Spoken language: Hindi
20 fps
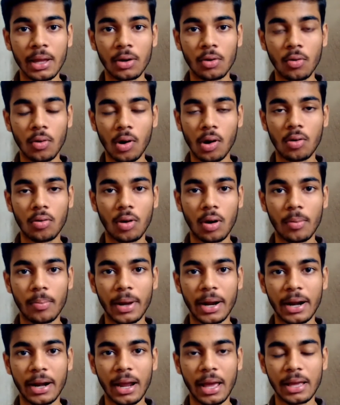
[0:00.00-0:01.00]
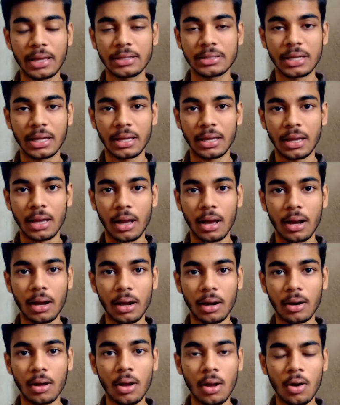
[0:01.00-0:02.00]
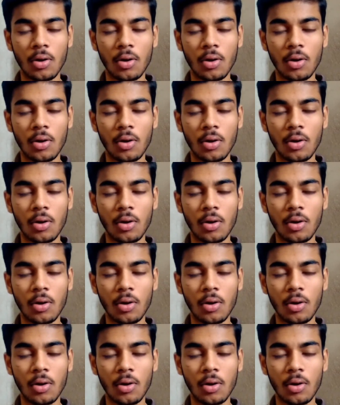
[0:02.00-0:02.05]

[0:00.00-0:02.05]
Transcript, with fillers: तो लॉकडाउन बढ़ना ही चाहिए अगर